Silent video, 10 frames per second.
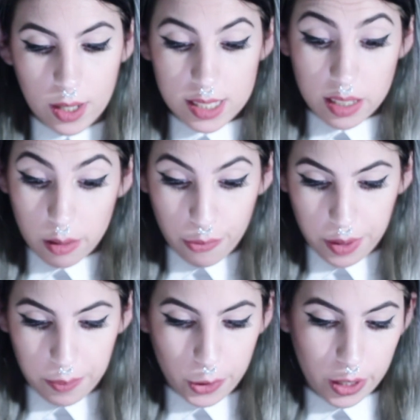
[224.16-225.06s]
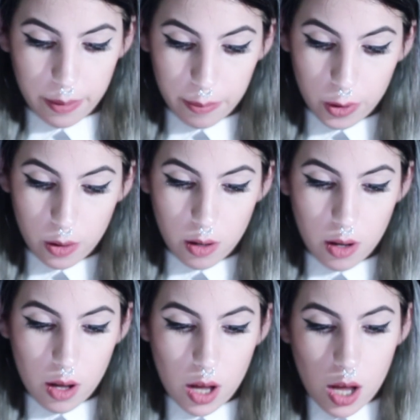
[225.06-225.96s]
una selfie, por ejemplo.
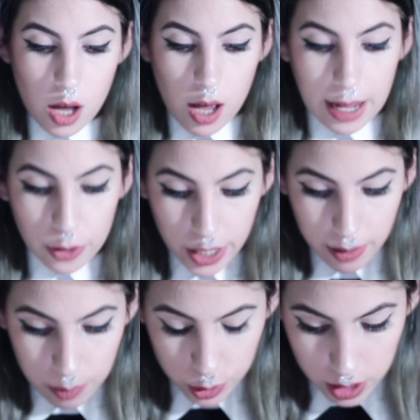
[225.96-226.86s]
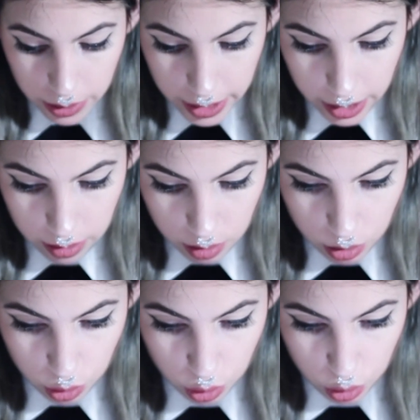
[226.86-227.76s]
Ahora vamos a abrir
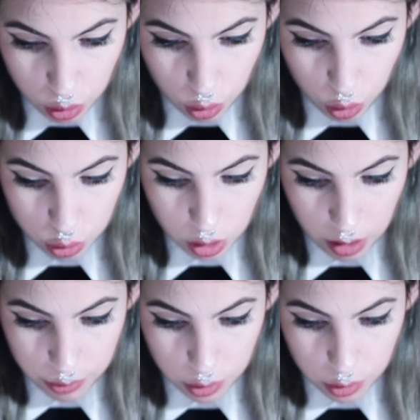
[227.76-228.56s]
otra